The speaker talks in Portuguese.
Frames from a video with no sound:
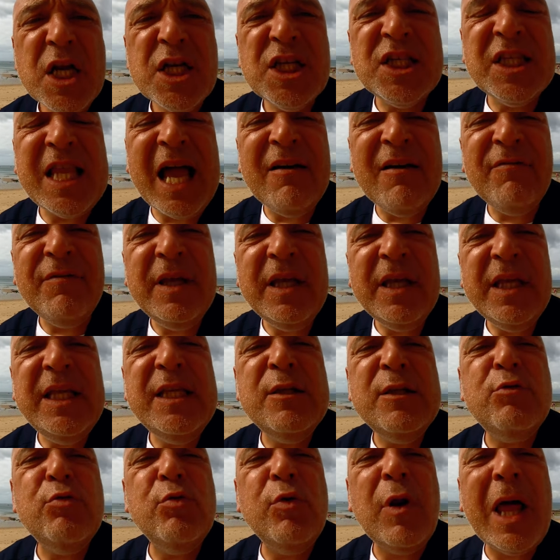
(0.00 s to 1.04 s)
estava
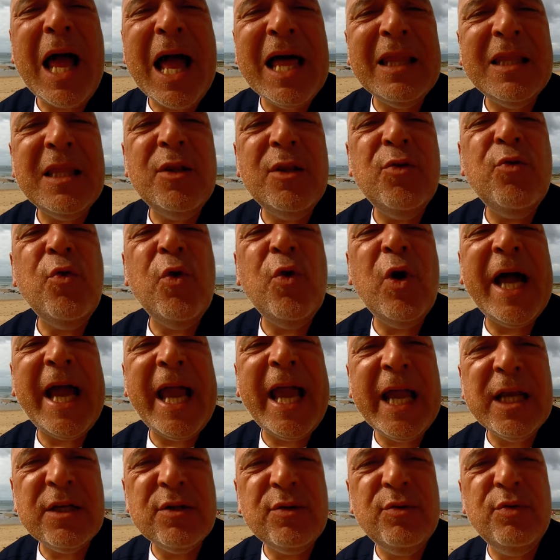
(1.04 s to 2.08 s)
isolada do
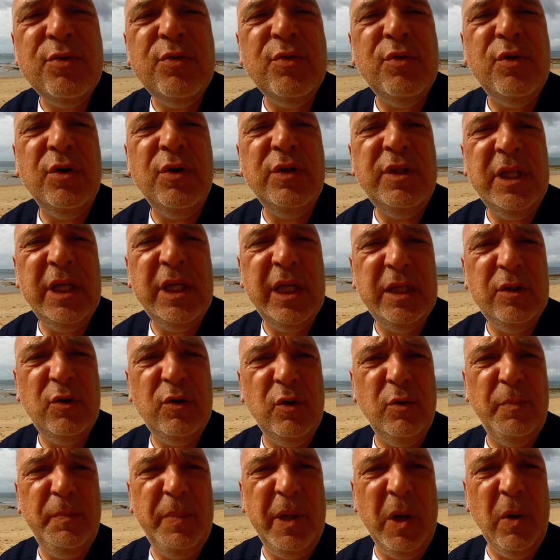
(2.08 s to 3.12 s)
resto do
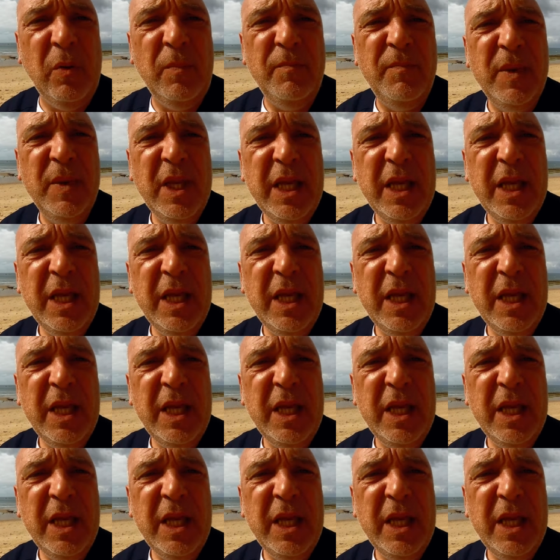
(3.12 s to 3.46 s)
continente europeu.